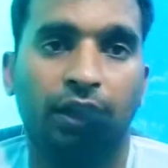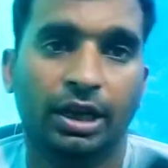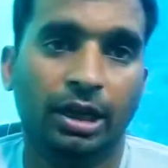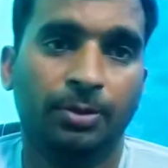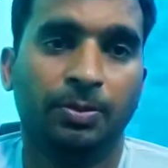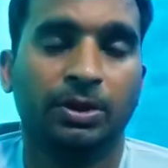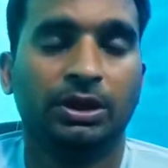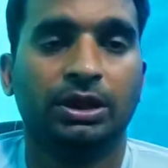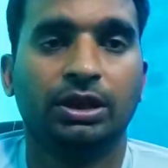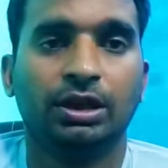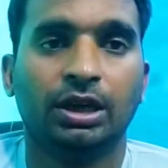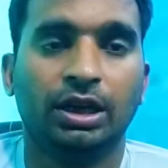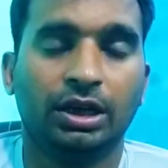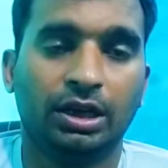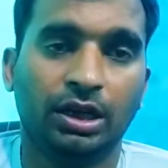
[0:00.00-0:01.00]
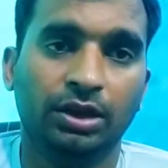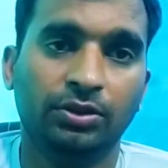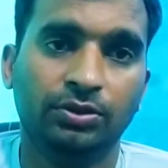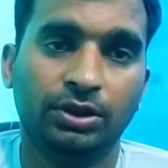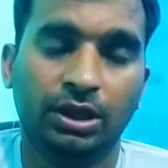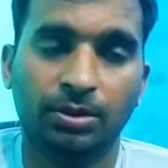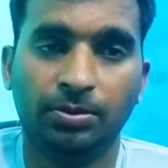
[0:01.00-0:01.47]
हर एक पत्रकार का
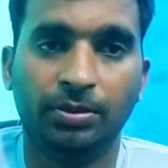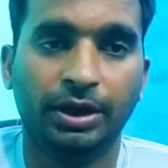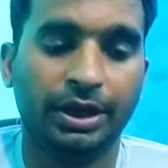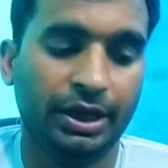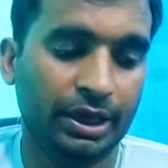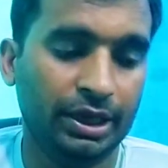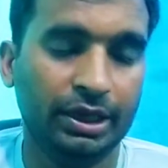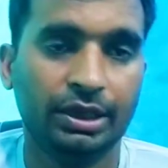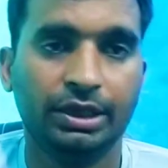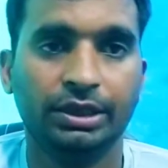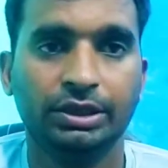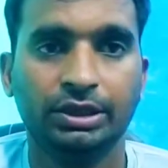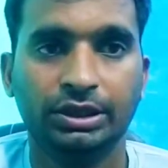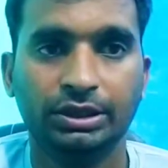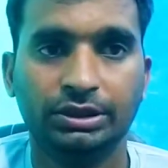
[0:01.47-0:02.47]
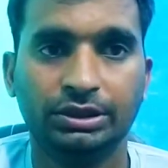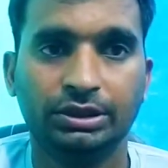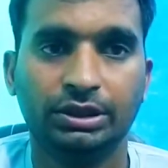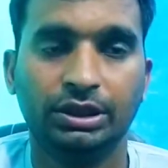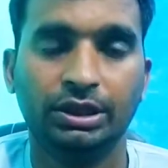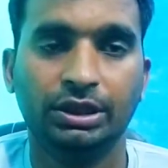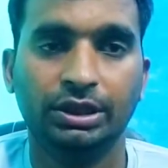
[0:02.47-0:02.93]
यो धर्म बना है कि
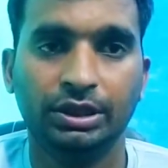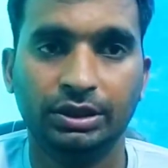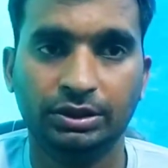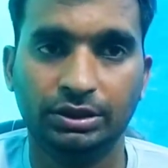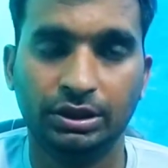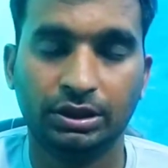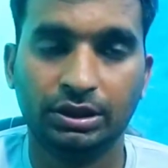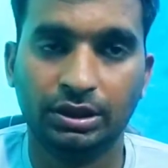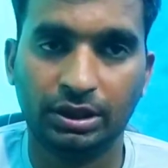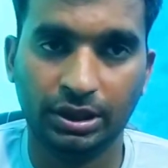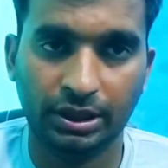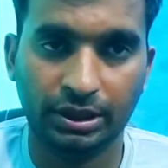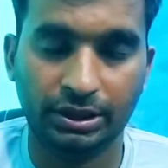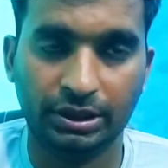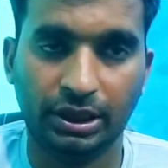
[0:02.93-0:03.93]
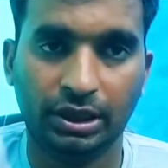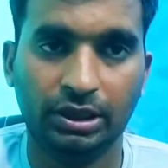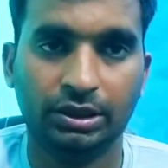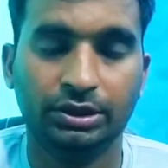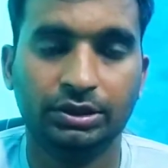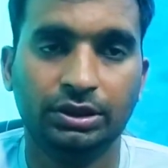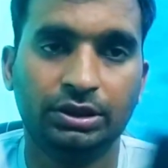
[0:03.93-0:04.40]
इसकी इज्जत करी जा
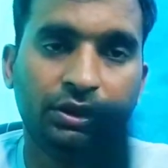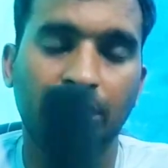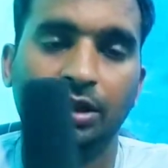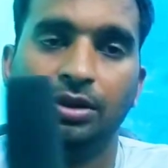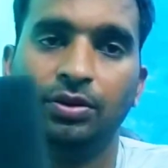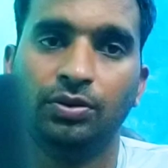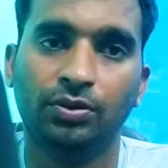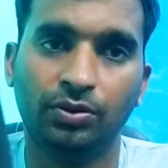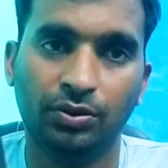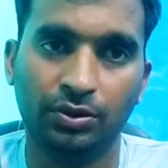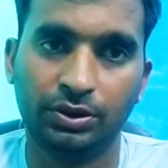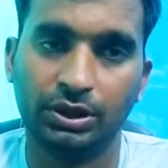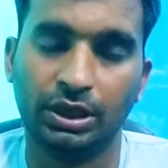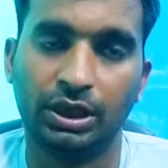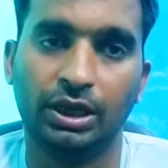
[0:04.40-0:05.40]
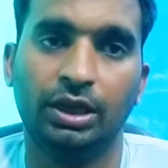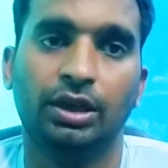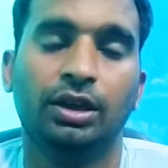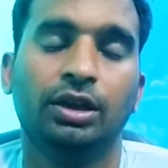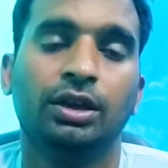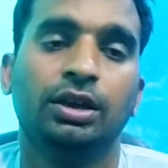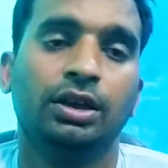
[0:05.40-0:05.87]
जितनी हो सके
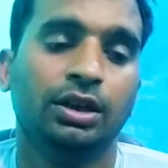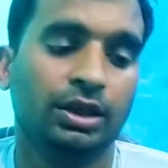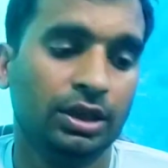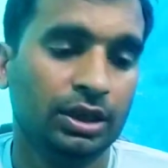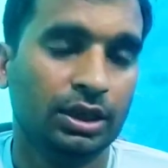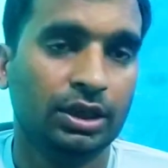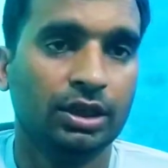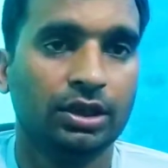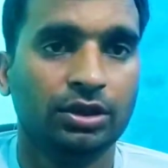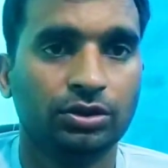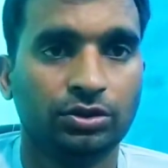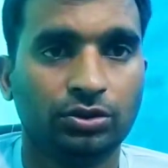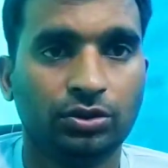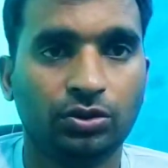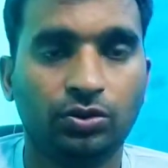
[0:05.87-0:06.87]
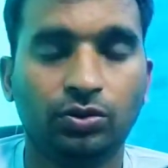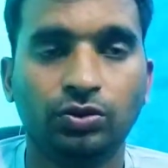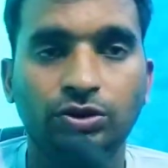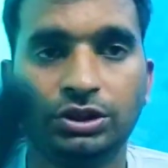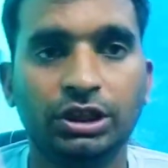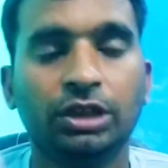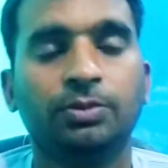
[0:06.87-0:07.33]
तो
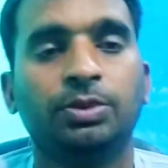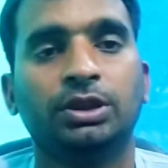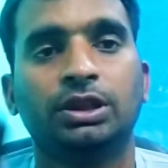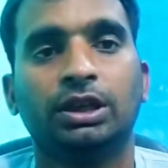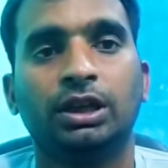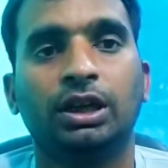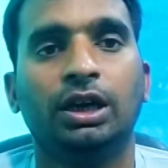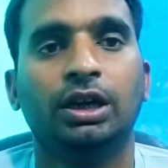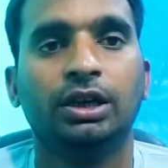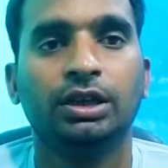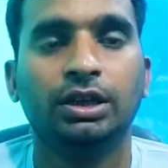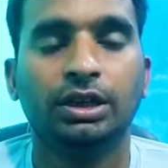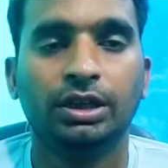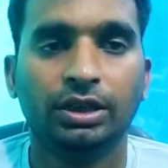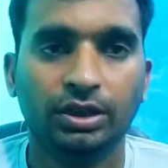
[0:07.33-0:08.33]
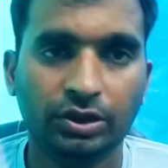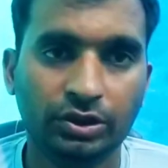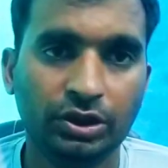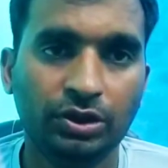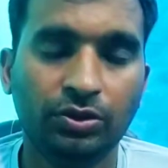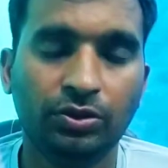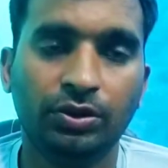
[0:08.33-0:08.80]
कुछ एक पत्रकार
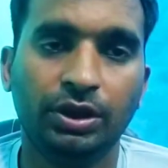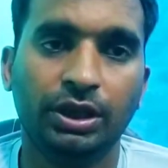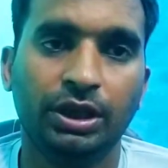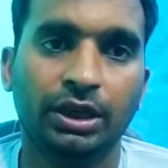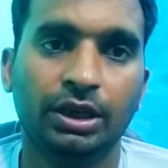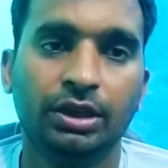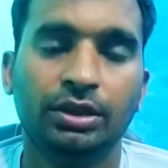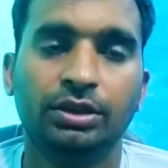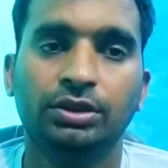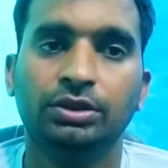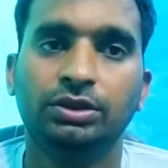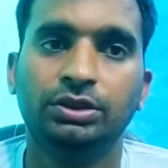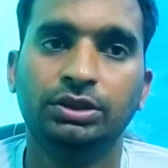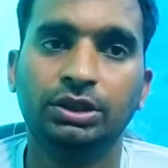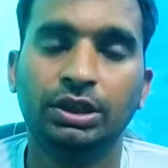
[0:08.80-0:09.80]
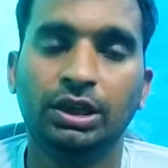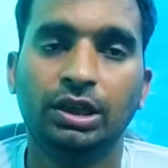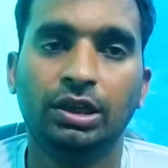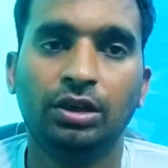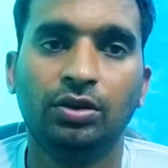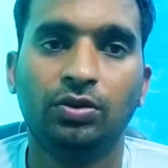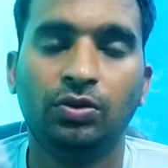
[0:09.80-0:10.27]
इसे हो रहे हैं
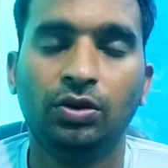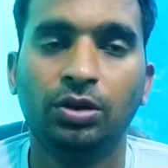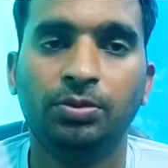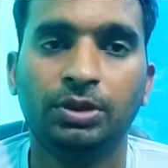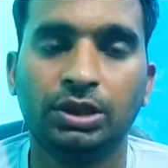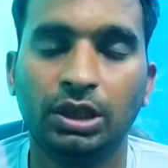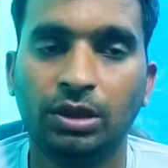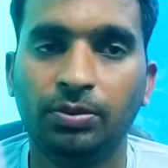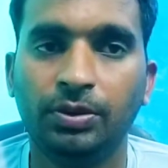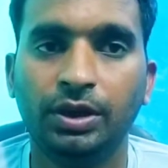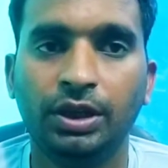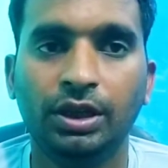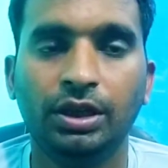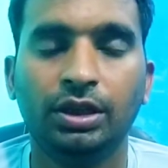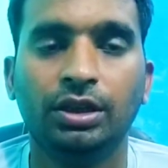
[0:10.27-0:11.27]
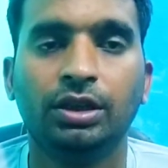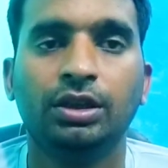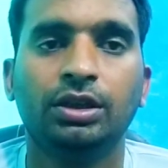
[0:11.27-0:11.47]
जिनने कोई मतलब नहीं